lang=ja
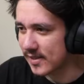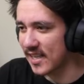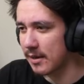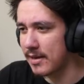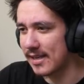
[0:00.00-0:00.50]

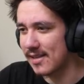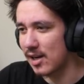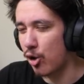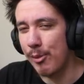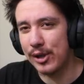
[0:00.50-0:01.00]
さて皆さ
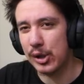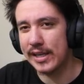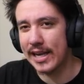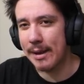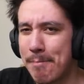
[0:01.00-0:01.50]
ん、コメント
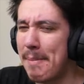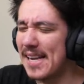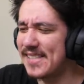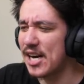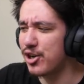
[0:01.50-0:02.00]
欄でね、
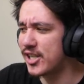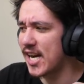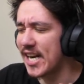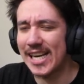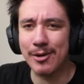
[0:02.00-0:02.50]
めちゃく
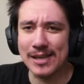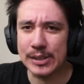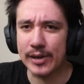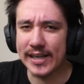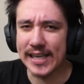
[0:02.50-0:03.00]
ちゃ
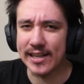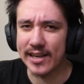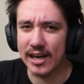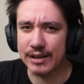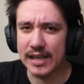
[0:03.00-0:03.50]
リクエストが来ていた
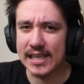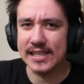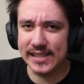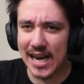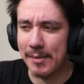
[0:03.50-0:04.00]

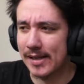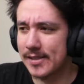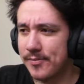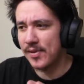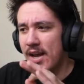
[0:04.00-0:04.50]
キャラクター使いま
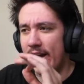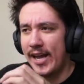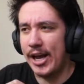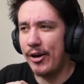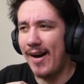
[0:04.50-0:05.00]
す。
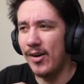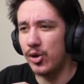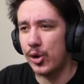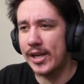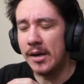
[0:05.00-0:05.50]

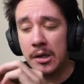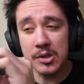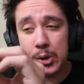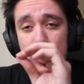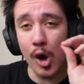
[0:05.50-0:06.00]
ヘルハウンドに
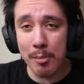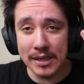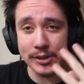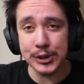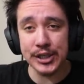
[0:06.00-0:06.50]
角を
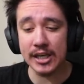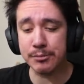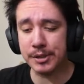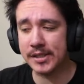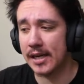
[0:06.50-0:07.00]
3つ追加
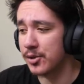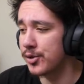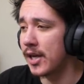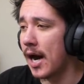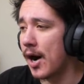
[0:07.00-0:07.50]
しました。そ
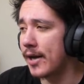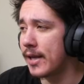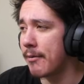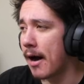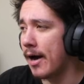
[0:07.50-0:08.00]
して相
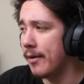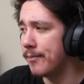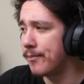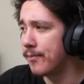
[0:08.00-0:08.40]
手は、